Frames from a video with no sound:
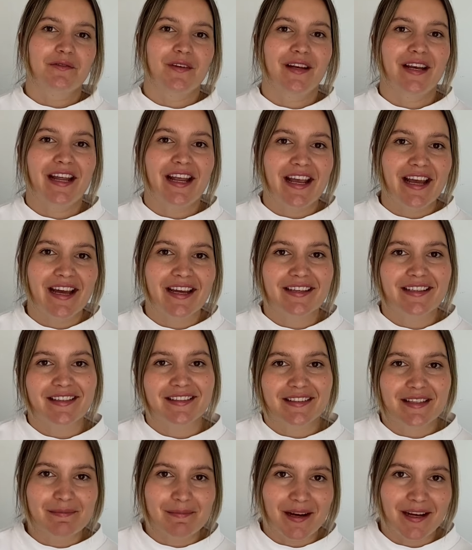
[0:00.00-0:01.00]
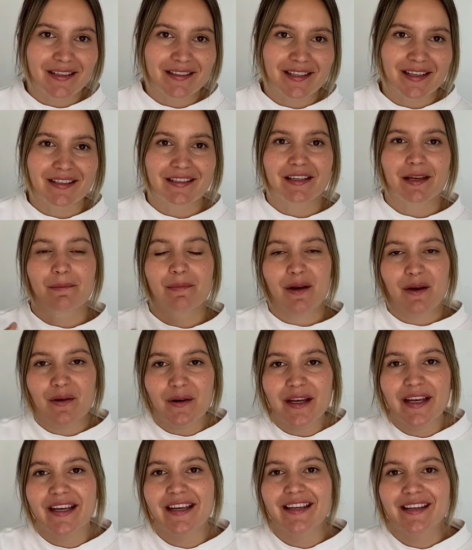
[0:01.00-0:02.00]
Wenn er das gemacht hat, dann
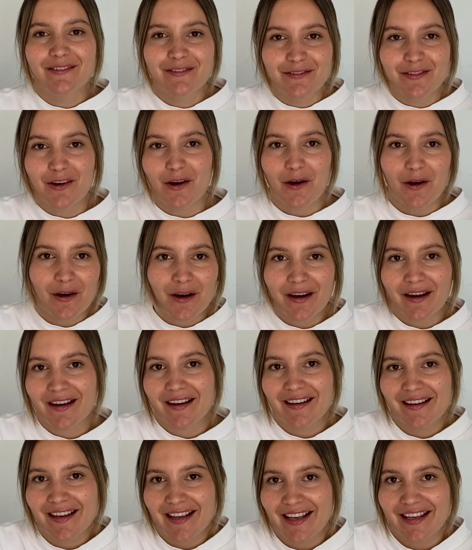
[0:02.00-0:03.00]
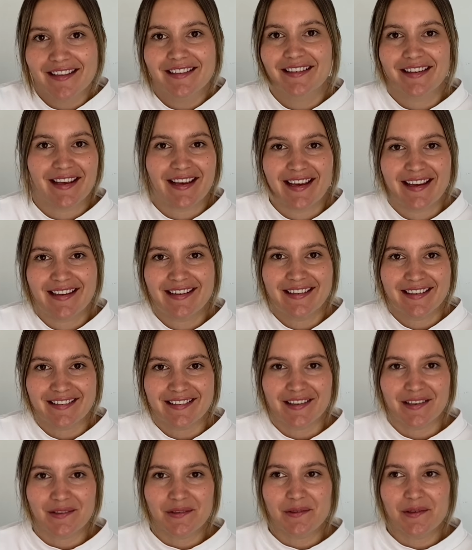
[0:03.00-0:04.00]
brauche ich doch erst recht
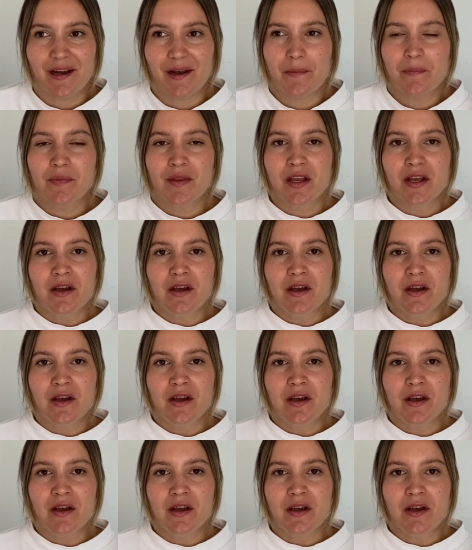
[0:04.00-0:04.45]
diese Ruhe.